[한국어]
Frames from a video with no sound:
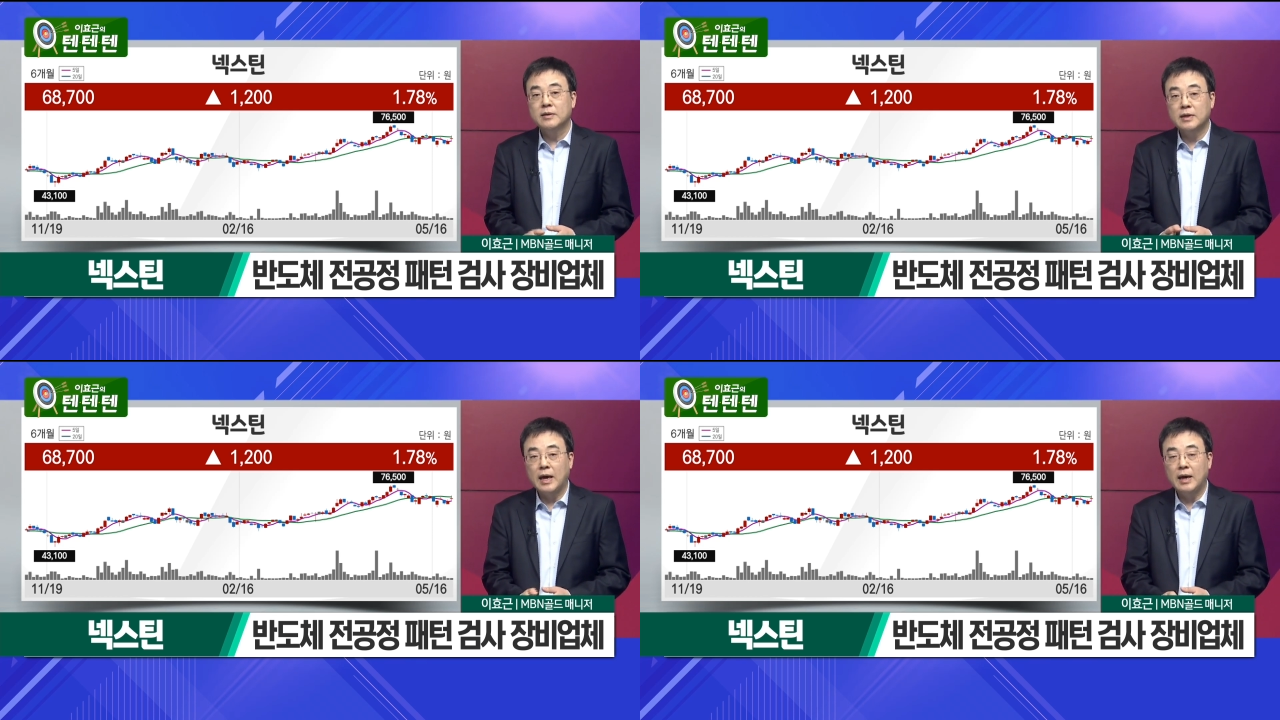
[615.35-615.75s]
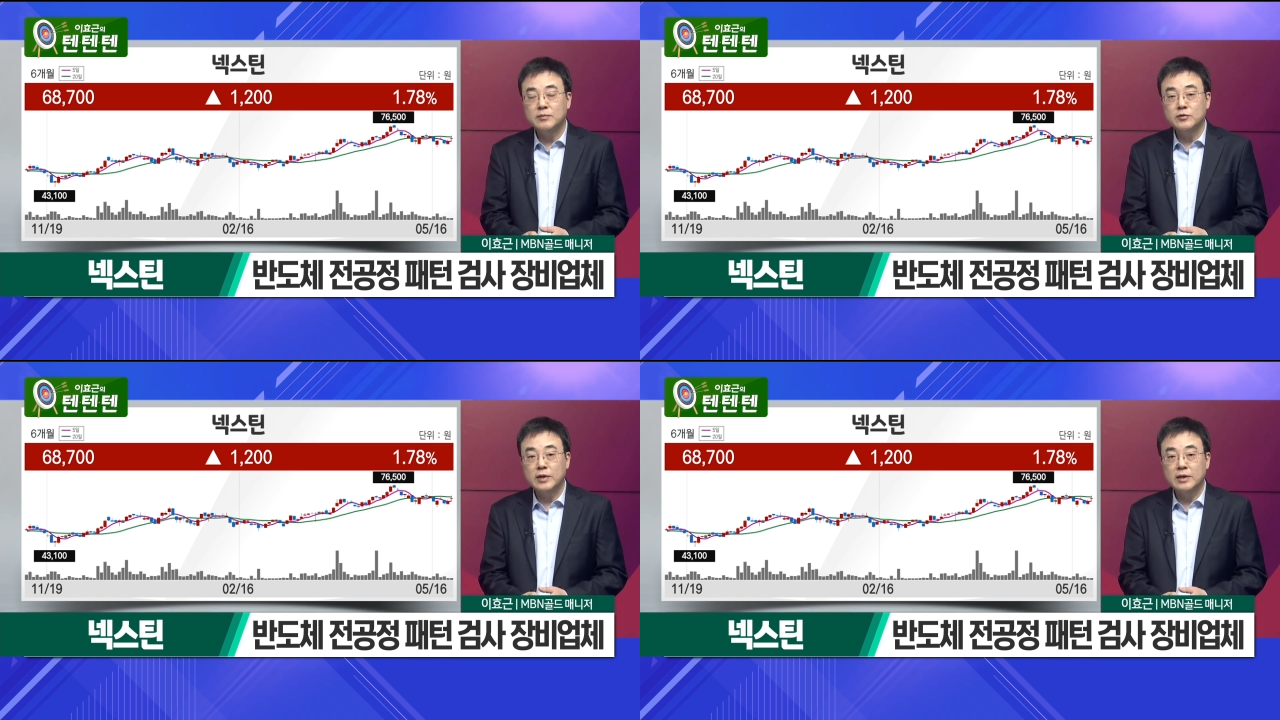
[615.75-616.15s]

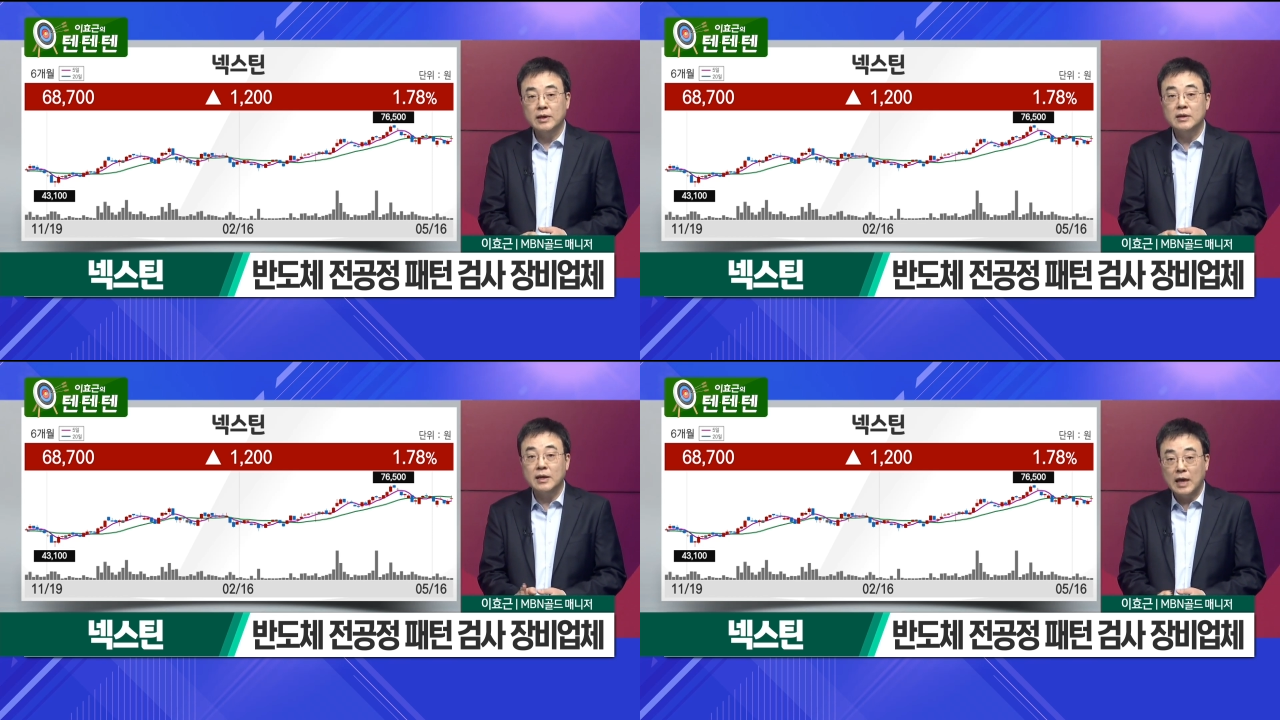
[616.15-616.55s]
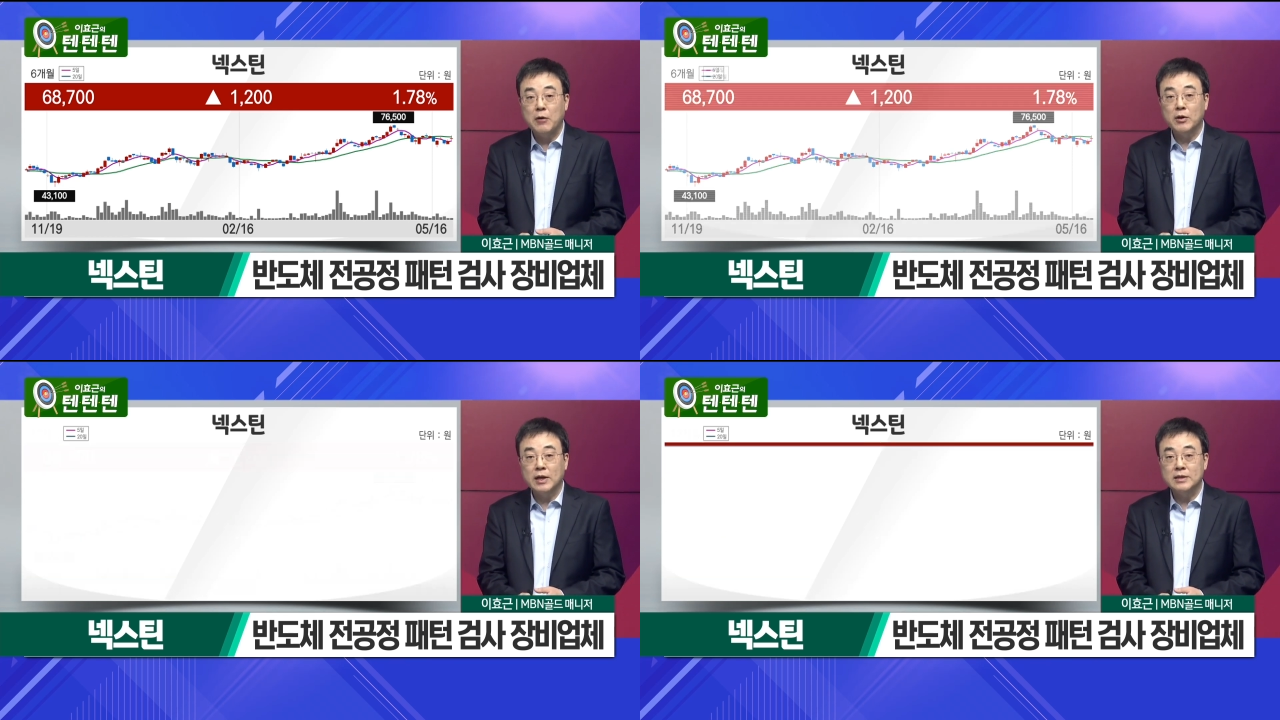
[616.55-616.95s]
4분기 그러니까
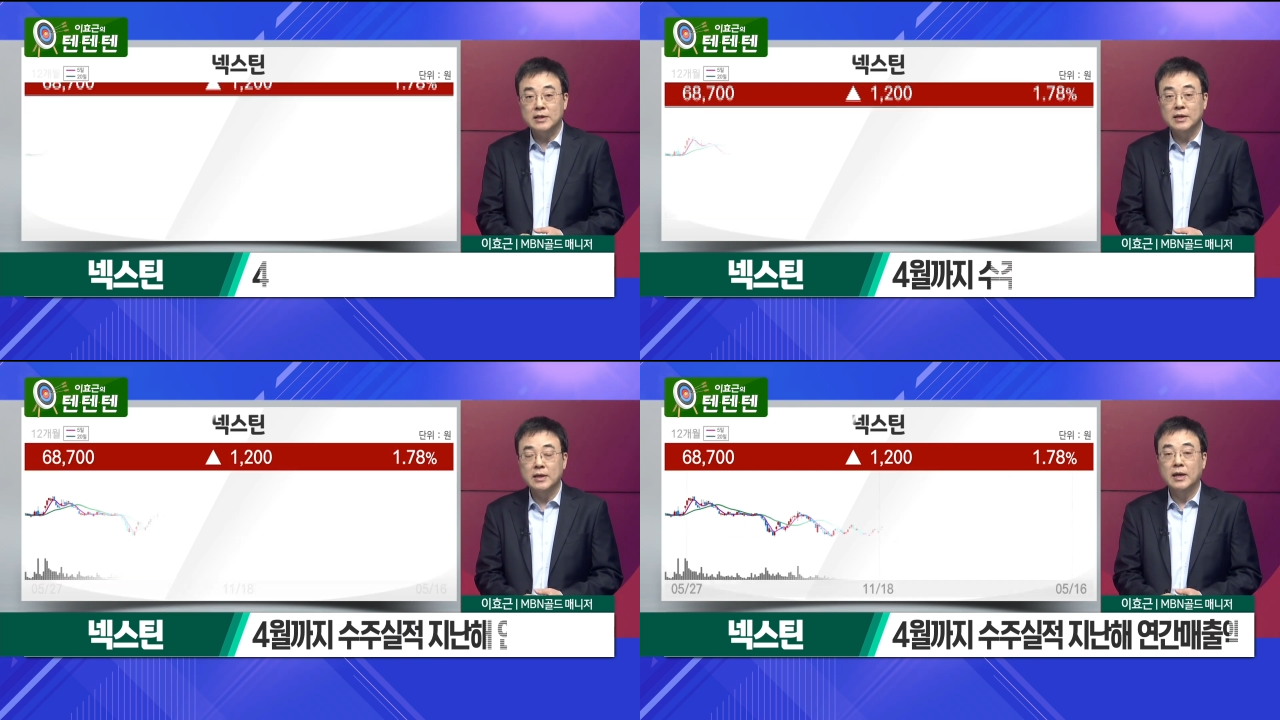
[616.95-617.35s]
4월까지